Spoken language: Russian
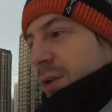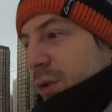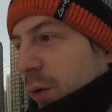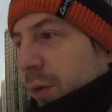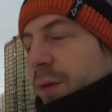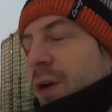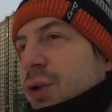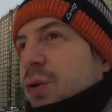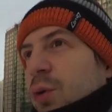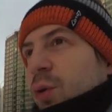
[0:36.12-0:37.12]
что
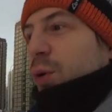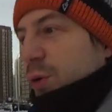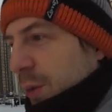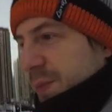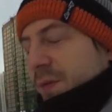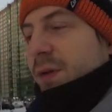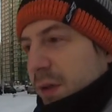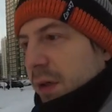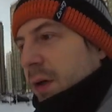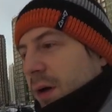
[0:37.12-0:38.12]
вижу,
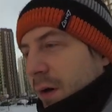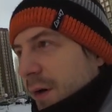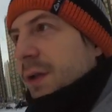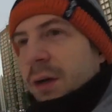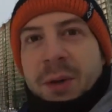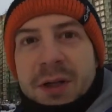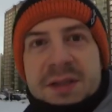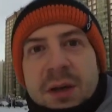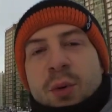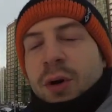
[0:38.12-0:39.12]
собственно, рынок перед
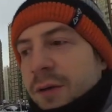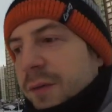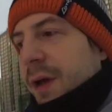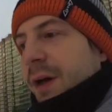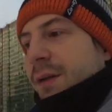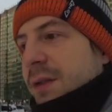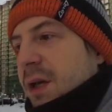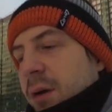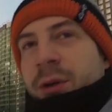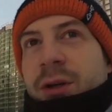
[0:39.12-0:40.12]
собой и варианты
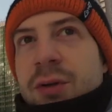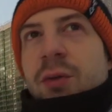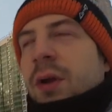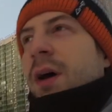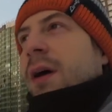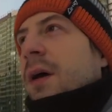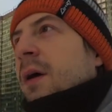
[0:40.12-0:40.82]
заработка труда